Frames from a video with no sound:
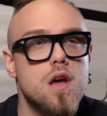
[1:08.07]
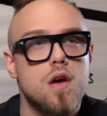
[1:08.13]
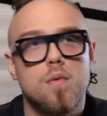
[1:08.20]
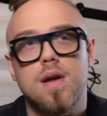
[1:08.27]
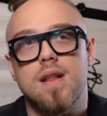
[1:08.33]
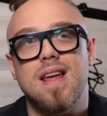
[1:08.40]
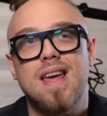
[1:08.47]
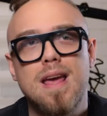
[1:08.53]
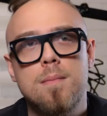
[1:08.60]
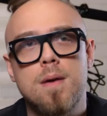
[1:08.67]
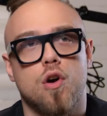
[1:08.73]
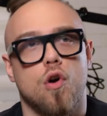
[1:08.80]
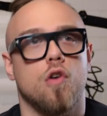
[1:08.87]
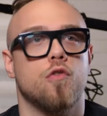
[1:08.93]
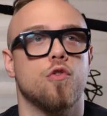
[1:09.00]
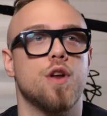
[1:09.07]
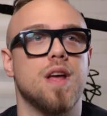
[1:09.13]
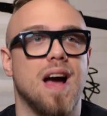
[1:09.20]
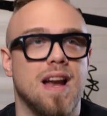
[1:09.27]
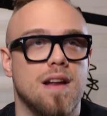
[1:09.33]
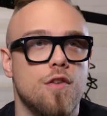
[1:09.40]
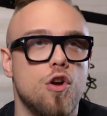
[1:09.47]
Quindi i
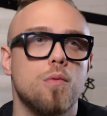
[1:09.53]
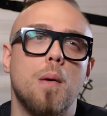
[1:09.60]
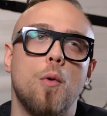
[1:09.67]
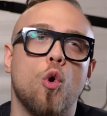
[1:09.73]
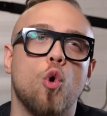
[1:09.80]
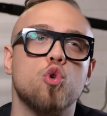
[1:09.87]
microfoni a livello proprio